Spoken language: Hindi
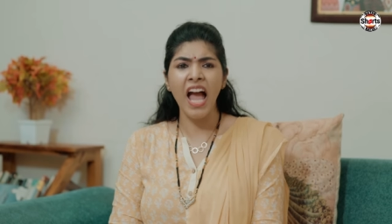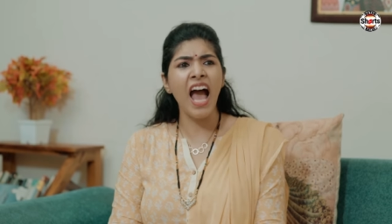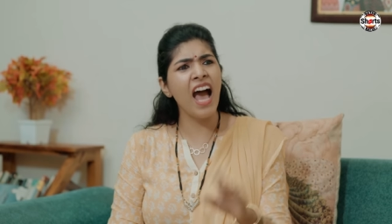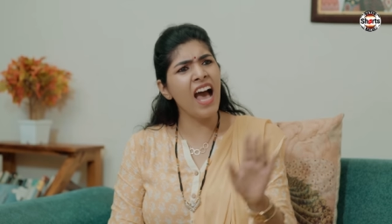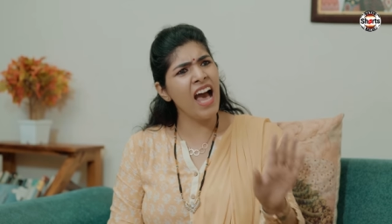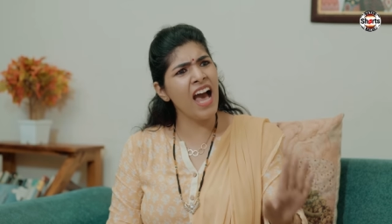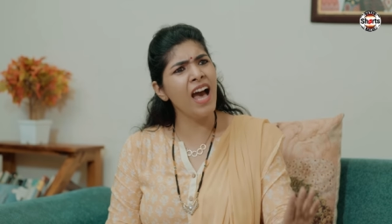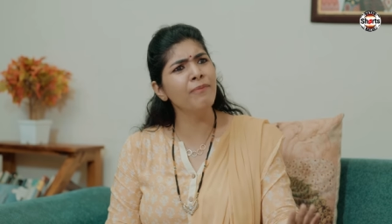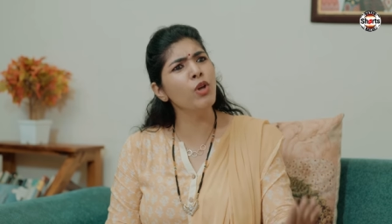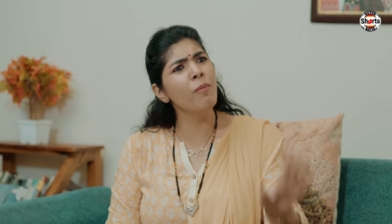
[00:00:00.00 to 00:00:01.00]
हाँ
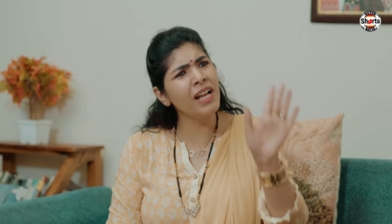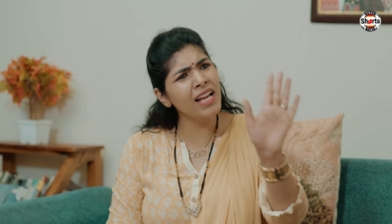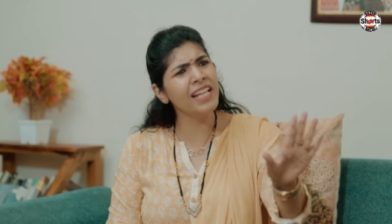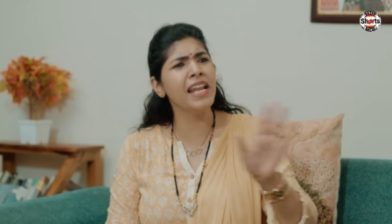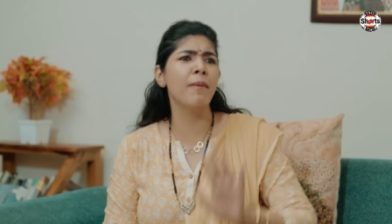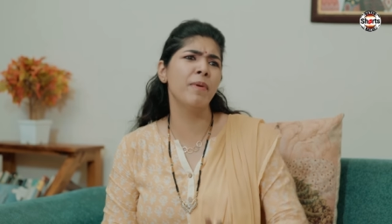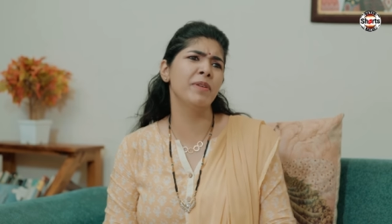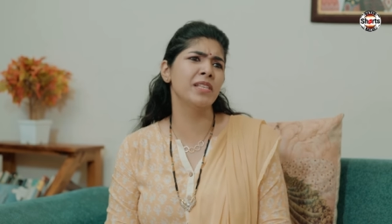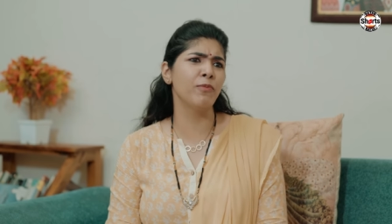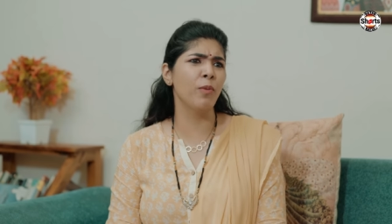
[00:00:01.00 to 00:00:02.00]
हाँ तो मंगल ग्रह पे
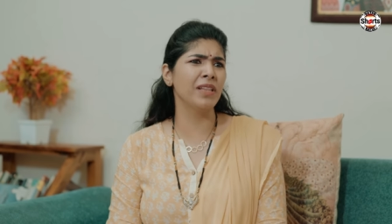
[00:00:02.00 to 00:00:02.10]
भी सबको